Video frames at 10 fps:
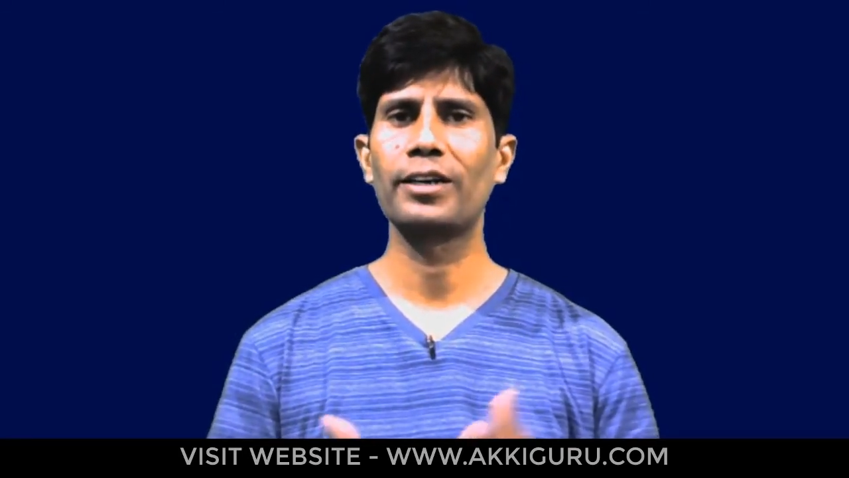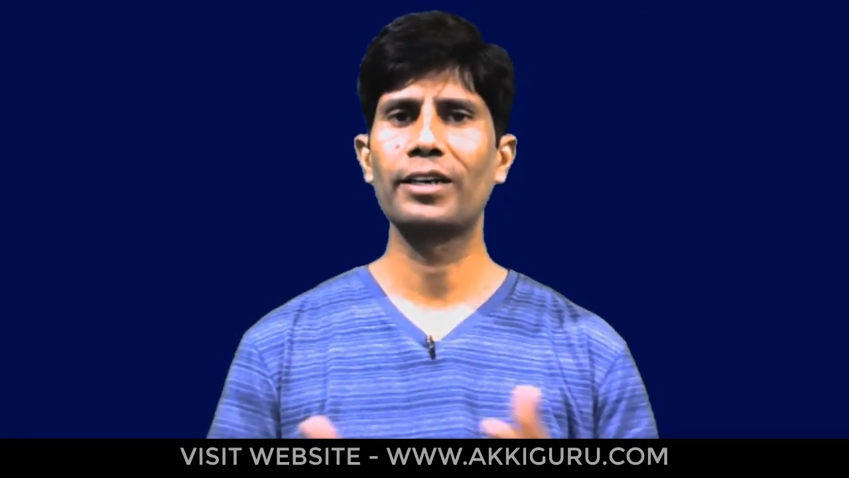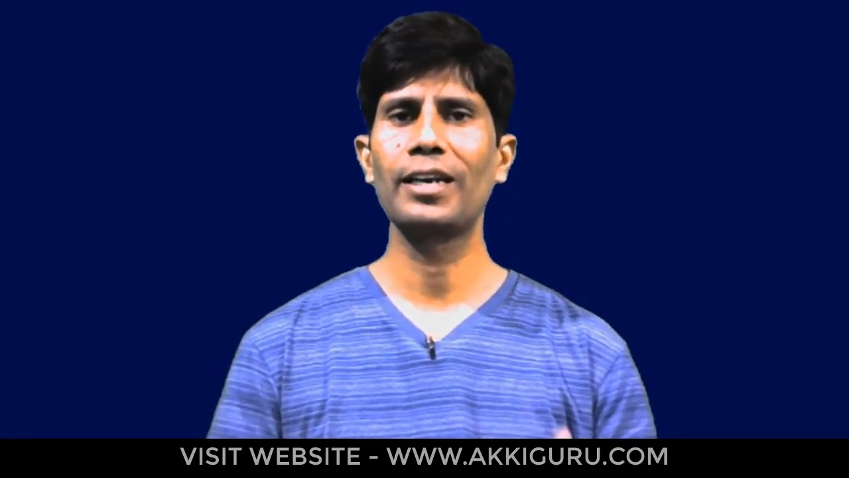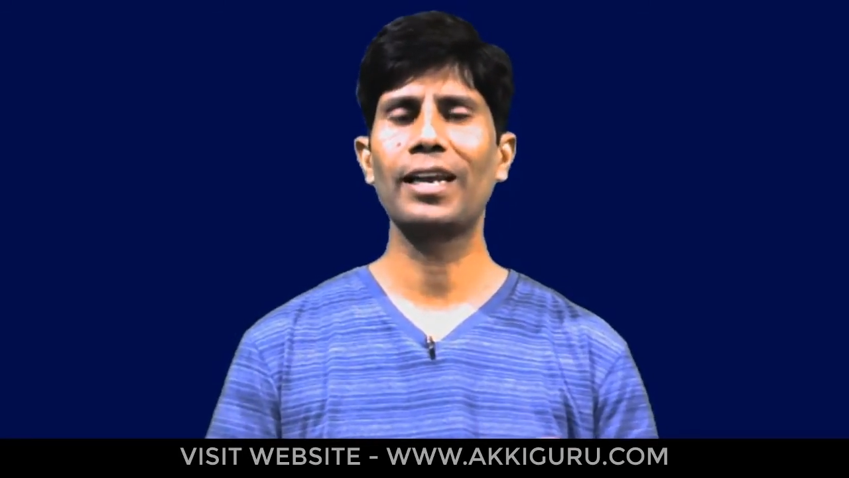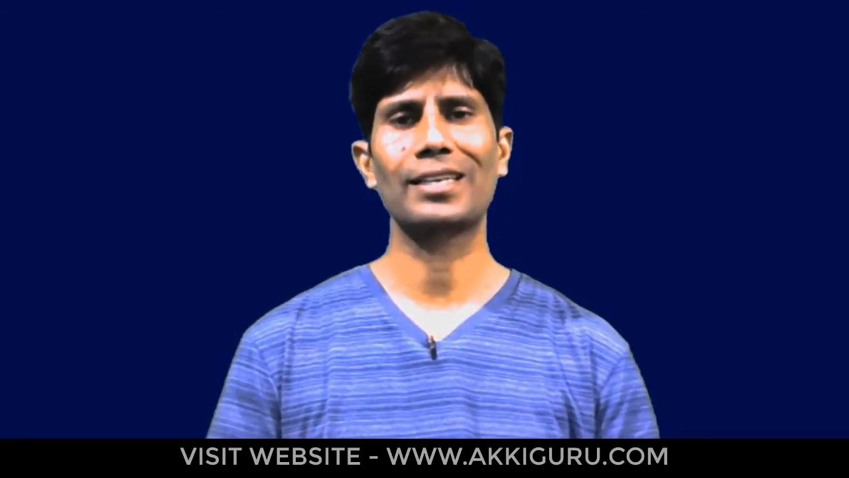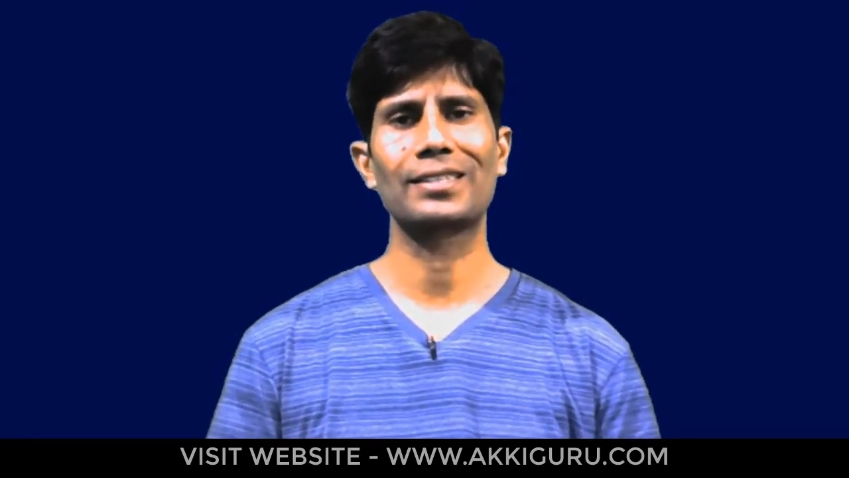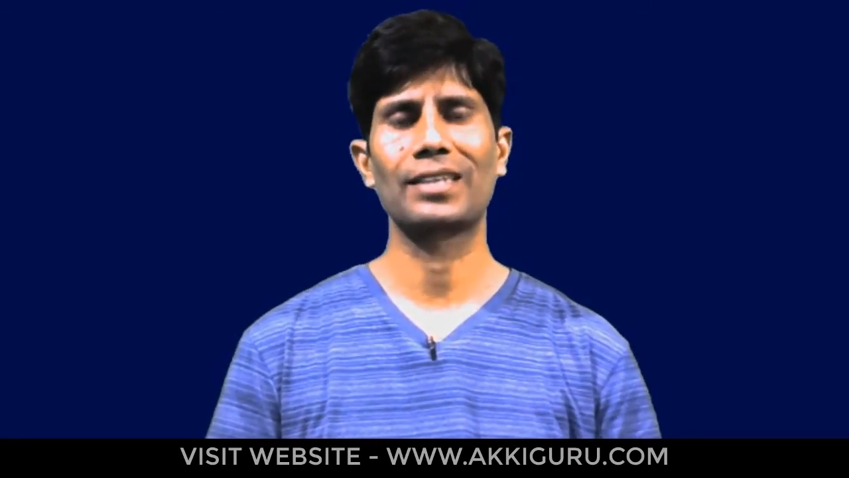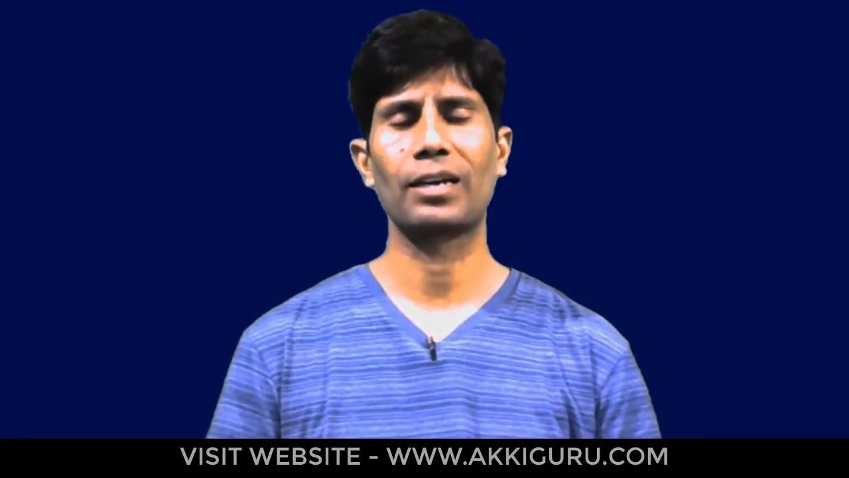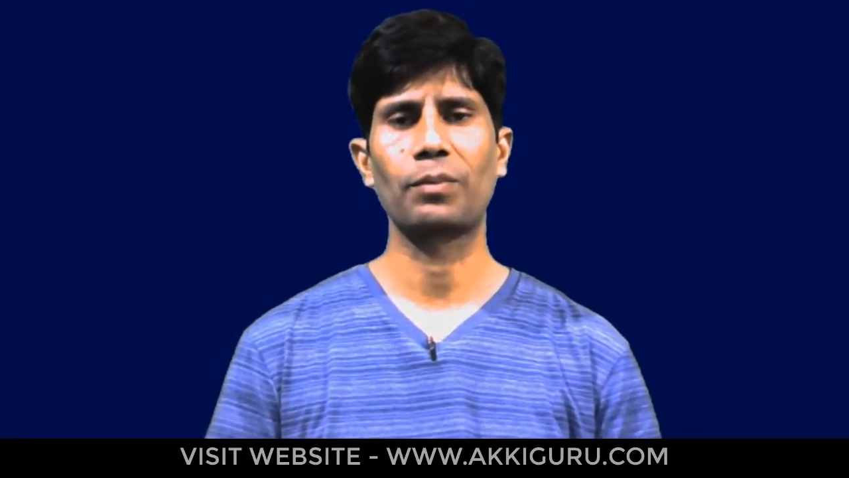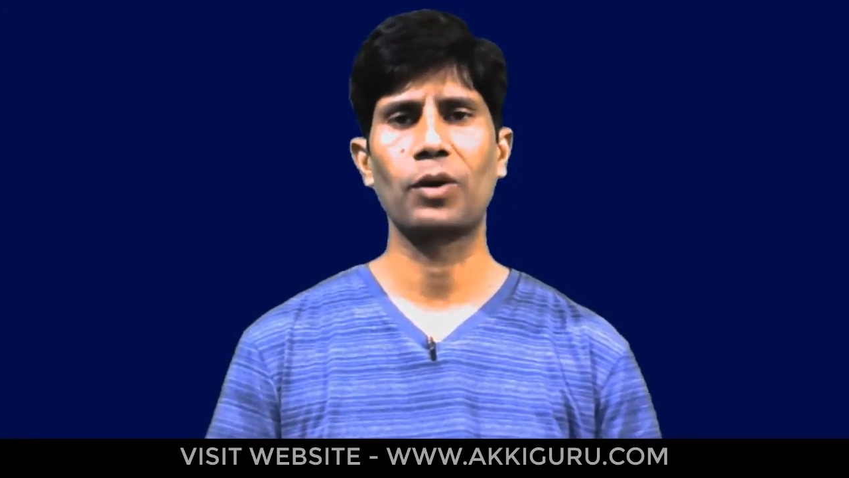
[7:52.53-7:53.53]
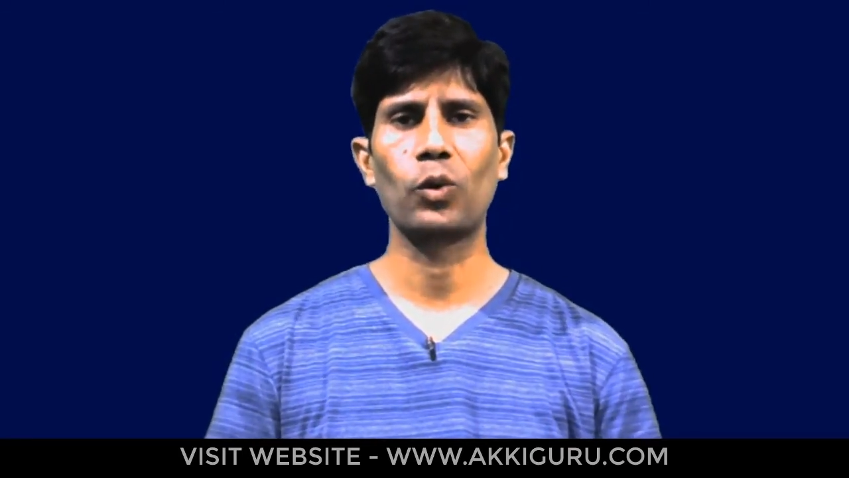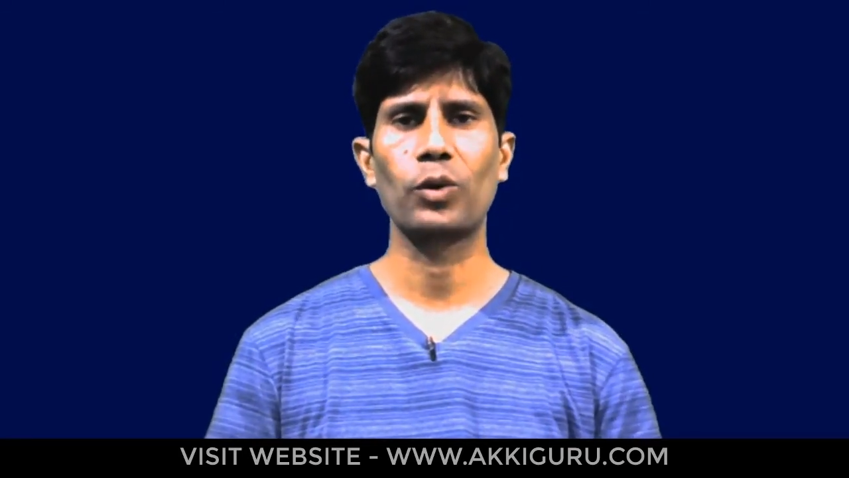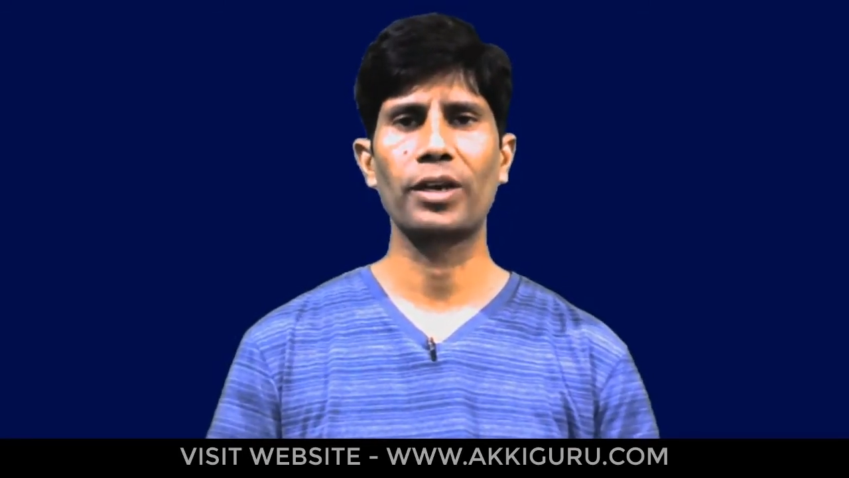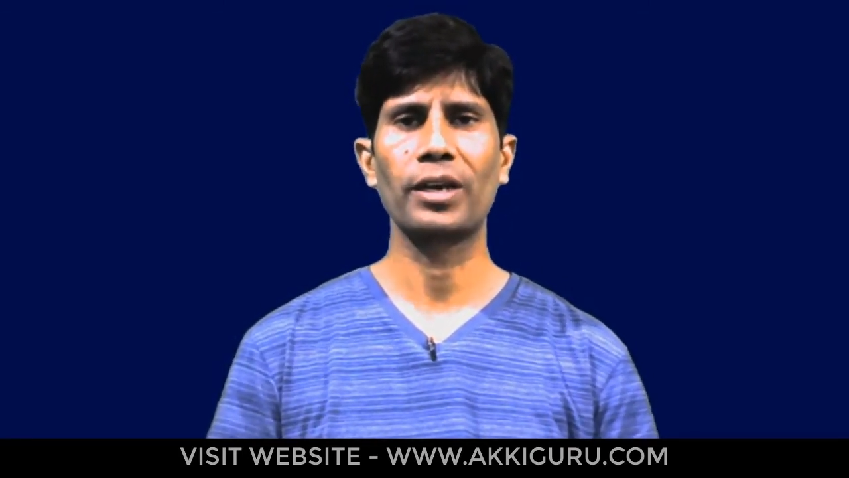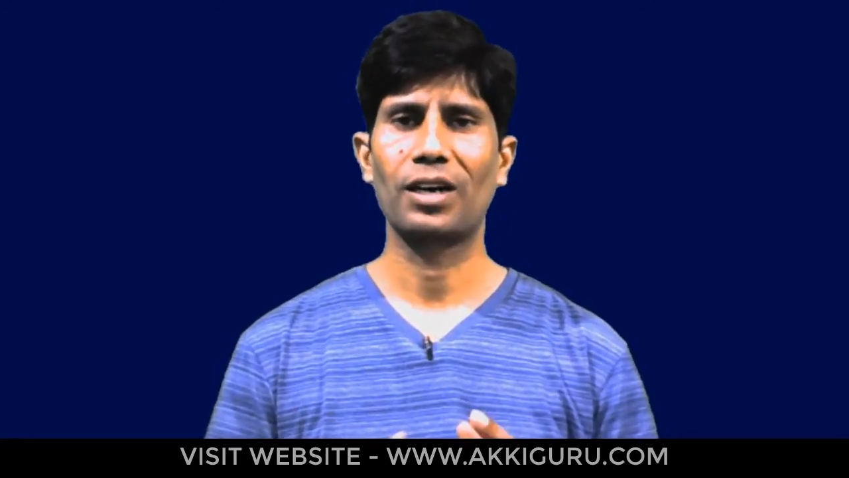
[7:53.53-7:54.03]
रिलैक्स कर
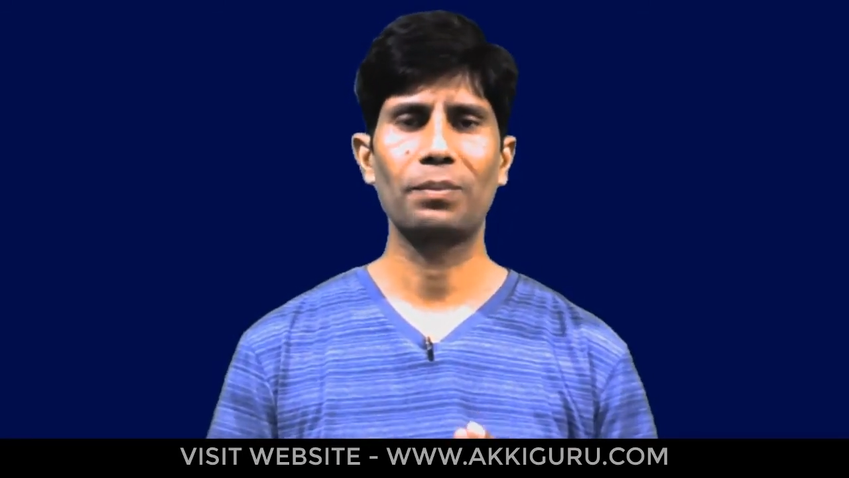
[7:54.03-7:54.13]
पाओगे